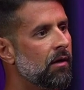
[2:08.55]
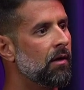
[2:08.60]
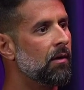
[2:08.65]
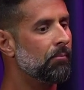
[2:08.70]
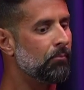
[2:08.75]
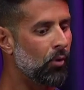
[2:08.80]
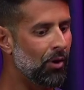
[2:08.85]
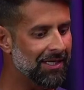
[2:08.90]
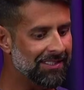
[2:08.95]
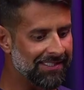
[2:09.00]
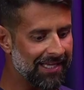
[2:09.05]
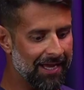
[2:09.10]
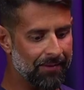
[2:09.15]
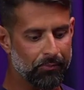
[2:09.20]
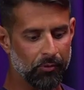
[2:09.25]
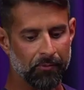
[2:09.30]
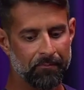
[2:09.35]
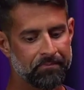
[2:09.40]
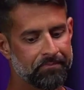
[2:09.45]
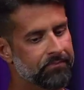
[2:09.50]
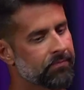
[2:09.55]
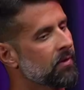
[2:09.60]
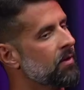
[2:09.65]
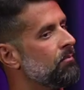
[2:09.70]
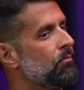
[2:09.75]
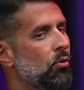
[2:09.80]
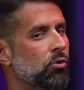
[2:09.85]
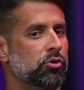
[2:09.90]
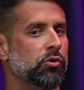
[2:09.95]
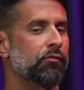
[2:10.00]
Por exemplo,
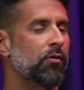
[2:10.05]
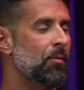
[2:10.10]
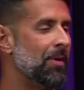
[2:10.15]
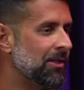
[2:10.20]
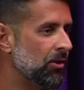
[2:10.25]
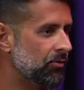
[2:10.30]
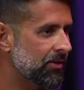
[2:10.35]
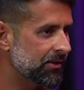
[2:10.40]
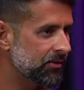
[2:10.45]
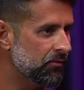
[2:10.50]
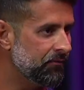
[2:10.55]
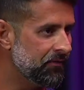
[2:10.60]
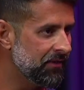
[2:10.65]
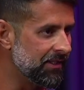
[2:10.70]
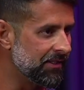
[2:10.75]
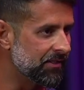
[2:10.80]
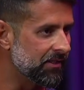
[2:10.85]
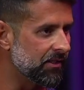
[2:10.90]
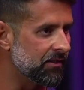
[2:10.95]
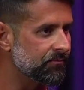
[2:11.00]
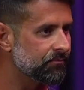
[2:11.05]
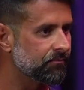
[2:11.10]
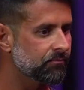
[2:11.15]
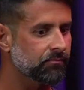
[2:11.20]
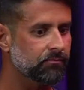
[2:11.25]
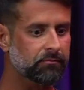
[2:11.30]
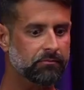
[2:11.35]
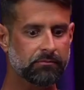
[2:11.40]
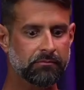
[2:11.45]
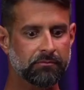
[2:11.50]
pô, sou formado em educação física.
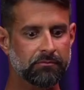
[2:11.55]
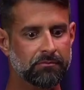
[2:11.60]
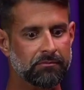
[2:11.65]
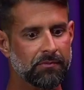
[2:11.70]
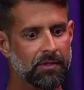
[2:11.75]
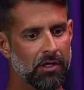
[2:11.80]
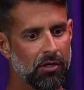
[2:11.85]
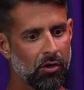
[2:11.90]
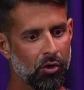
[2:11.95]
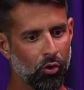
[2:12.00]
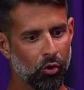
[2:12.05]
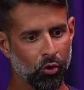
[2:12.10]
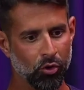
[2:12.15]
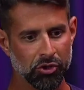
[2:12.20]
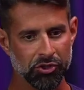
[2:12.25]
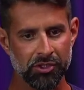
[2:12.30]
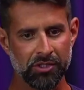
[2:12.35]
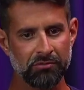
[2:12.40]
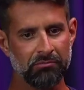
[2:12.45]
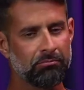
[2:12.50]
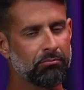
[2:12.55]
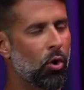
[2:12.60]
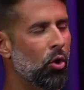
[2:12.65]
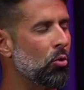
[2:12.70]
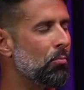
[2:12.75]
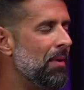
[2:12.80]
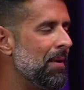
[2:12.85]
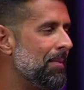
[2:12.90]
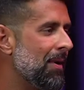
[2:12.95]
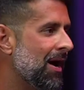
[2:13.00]
Hoje moro
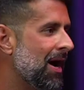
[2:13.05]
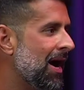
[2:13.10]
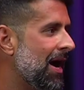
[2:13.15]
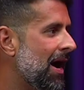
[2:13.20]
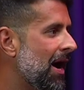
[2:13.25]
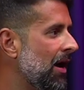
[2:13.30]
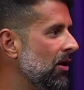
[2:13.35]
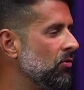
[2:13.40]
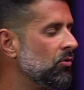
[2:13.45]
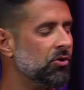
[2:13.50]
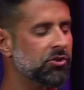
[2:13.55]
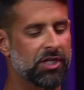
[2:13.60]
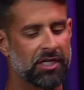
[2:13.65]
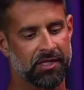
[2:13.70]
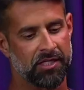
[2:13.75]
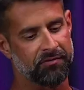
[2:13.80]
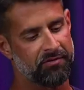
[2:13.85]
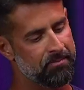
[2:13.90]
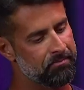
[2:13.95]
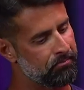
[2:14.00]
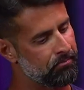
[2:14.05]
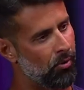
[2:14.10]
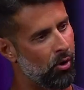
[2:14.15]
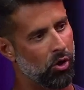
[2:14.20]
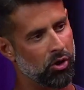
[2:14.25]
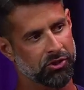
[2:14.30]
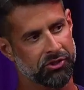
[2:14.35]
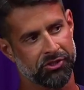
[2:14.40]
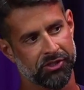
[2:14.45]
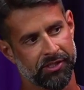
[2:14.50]
bem pra caralho. Já tive
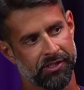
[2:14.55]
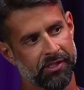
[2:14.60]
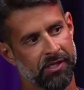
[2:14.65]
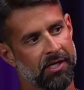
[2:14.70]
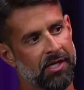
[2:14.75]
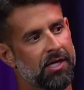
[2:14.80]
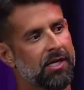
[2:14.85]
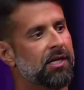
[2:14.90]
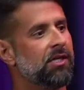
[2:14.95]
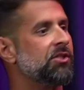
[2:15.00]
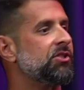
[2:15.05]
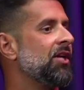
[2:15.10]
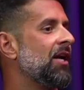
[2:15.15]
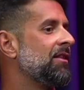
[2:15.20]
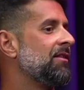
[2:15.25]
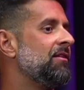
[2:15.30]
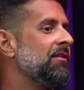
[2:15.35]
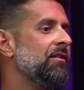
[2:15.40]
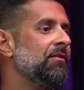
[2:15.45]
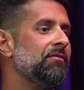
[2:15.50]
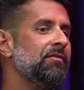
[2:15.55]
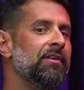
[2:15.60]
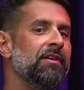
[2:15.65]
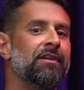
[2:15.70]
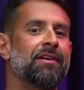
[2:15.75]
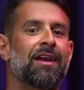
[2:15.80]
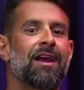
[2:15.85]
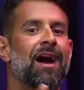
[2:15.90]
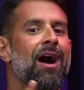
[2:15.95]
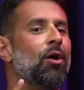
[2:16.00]
Porsche, já tive
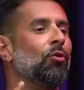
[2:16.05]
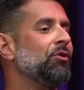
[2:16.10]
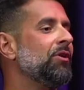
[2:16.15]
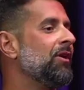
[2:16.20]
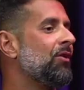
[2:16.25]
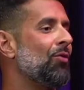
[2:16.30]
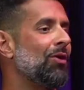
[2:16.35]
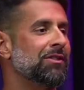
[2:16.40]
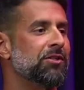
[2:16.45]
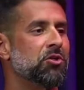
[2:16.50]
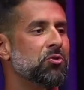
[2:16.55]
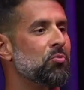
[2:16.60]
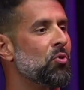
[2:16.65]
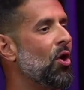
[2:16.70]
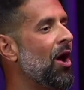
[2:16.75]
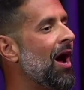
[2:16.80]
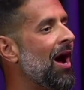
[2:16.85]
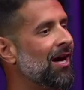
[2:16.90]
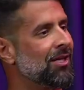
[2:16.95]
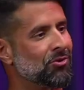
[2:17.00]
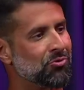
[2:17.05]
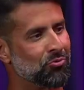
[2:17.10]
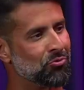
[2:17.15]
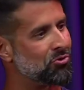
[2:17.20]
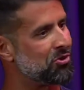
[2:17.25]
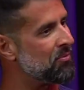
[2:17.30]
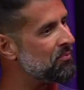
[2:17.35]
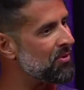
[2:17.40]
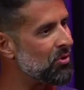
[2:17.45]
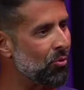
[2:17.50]
carro de 400 mil reais, um
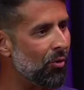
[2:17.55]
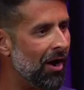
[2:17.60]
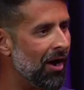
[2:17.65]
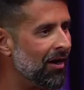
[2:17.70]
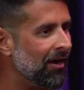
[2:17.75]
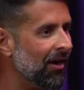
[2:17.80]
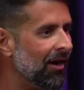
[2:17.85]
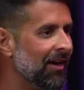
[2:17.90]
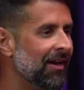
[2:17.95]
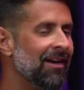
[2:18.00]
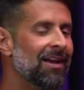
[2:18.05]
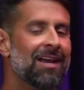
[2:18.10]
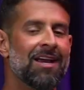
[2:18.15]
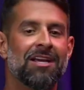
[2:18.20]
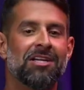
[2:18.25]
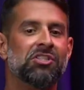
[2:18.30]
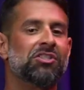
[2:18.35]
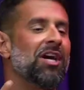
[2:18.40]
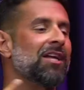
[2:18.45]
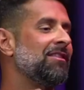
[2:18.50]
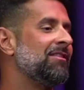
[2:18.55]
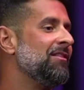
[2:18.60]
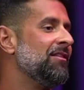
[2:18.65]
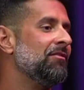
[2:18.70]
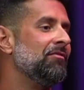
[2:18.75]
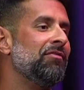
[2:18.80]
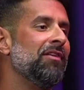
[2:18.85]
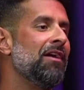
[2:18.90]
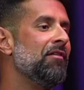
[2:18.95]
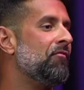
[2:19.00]
Jeep Wrangler, já
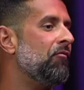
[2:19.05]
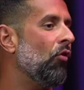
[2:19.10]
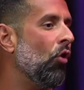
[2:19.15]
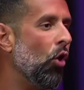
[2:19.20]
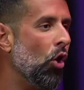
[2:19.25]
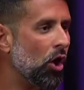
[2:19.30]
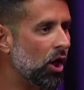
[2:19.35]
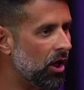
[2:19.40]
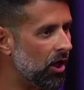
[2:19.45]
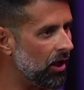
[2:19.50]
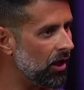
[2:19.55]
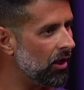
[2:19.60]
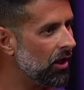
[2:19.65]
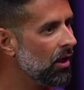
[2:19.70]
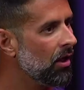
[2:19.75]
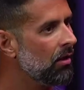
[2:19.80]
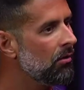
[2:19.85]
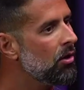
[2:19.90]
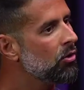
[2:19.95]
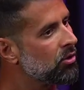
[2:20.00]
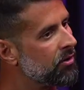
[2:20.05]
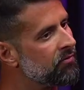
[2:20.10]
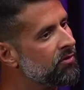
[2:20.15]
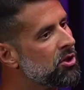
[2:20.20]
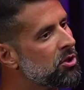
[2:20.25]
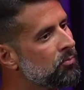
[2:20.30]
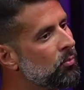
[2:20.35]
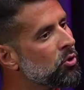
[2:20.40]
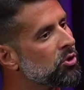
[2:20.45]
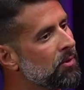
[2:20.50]
tive Evoque. Eu tive
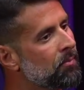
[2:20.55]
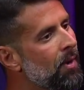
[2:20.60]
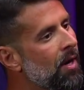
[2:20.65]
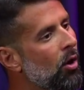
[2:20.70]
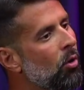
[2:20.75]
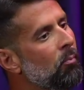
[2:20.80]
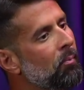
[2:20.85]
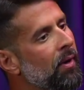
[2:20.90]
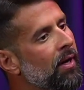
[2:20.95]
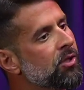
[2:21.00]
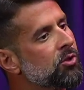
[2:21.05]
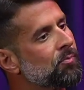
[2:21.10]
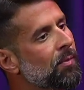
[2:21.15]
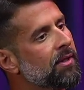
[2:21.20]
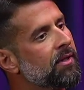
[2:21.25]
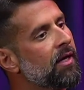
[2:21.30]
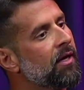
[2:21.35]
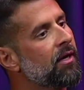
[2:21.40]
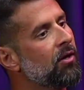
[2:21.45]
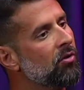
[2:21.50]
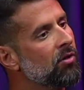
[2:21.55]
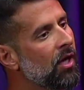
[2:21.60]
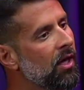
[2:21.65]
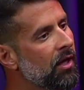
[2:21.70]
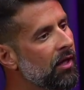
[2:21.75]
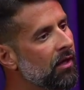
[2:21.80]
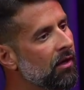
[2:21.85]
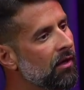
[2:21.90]
disposto a pagar o preço para ter aquilo dali.